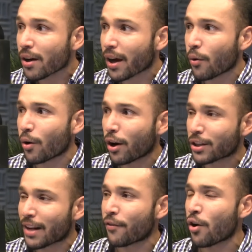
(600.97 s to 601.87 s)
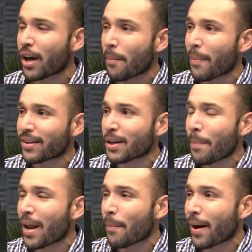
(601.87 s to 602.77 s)
que es uno de los teléfonos que más se
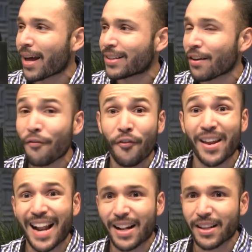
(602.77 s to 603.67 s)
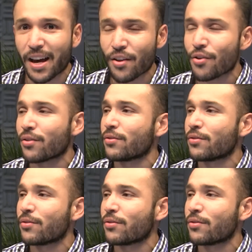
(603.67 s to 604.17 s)
espera para este final de año.